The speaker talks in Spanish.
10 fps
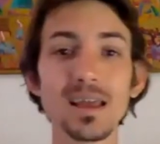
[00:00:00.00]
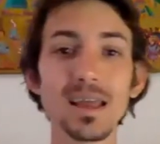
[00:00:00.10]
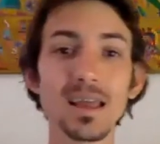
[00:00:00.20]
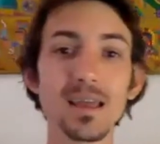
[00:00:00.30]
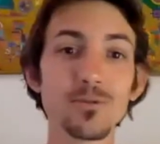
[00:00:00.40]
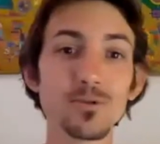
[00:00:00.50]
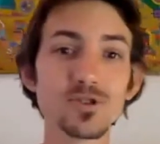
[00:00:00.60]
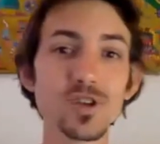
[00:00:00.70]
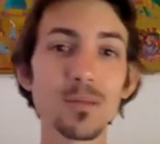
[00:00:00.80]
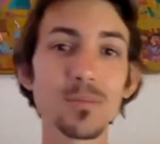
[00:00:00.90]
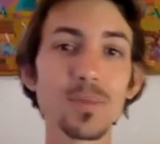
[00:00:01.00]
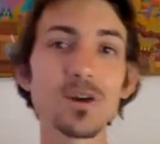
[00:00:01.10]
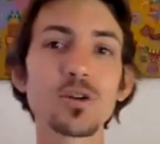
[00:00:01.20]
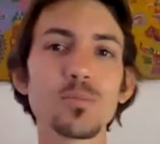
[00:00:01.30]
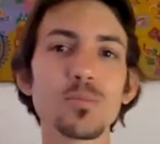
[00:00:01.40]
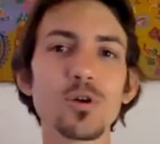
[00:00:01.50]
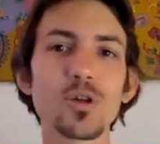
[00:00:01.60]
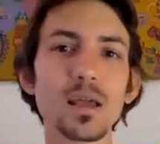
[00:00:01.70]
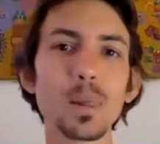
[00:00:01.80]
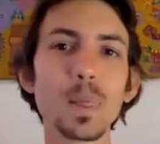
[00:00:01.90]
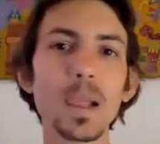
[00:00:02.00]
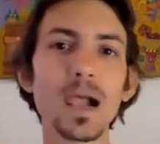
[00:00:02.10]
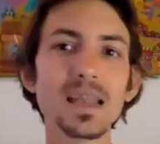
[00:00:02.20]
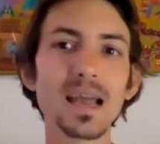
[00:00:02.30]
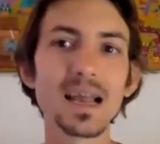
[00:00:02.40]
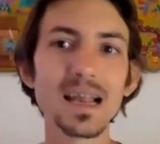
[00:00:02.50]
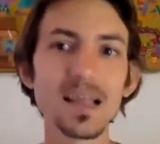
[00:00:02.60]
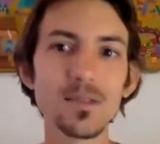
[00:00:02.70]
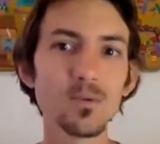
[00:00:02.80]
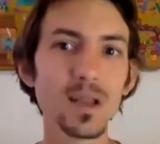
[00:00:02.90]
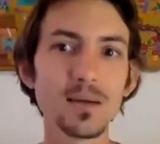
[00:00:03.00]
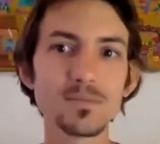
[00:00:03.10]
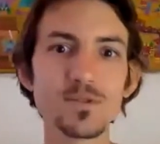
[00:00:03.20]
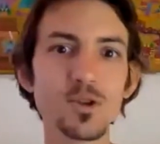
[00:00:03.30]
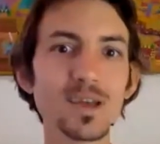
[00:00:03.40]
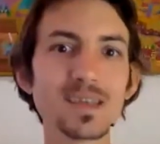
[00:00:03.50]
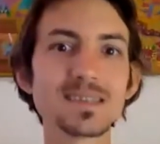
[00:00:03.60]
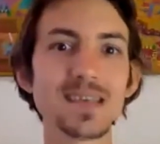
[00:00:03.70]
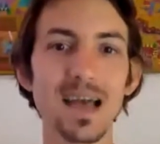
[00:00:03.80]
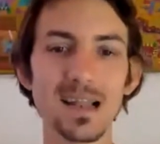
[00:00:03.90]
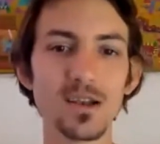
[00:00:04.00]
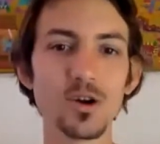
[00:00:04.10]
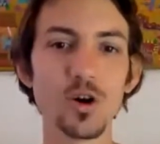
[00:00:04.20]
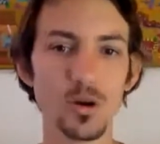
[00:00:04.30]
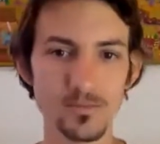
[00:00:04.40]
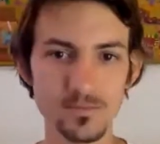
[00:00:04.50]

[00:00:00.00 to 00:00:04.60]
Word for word: eh, funciona mejor, porque la glándula no es algo,